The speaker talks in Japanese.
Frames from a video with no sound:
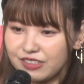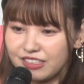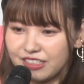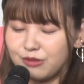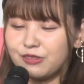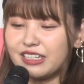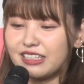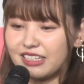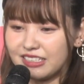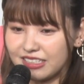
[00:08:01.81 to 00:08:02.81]
渋谷
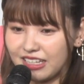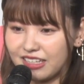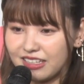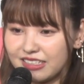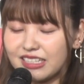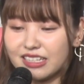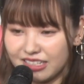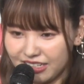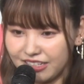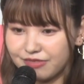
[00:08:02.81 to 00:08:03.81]
店さ
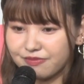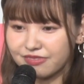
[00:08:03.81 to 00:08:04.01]
んで、